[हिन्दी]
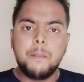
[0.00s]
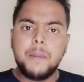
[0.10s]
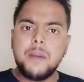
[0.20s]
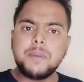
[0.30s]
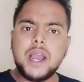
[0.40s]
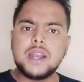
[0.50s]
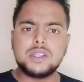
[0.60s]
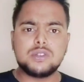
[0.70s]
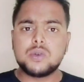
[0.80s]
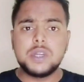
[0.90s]
बट हम क्या
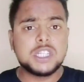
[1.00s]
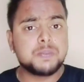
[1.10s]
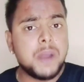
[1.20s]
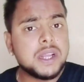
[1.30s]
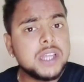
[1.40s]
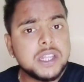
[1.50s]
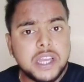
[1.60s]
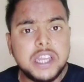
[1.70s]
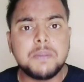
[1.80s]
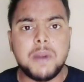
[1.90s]
करते हैं उसको रिस्पेक्ट
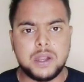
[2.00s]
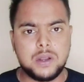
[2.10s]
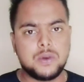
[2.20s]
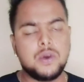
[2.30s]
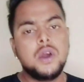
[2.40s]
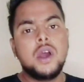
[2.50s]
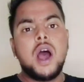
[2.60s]
देते ही नहीं पार्टनर को